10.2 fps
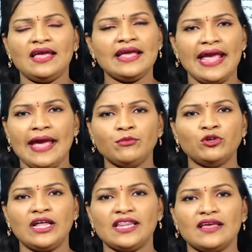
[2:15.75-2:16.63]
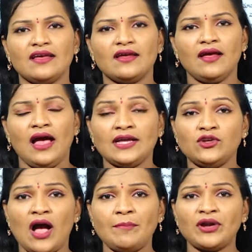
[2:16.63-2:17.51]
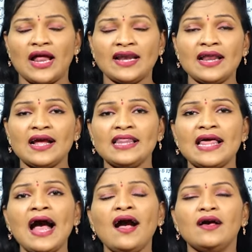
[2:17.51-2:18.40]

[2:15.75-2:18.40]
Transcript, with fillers: ఇంకేముండదు అయ్యో అప్పుడు అన్నారు కదా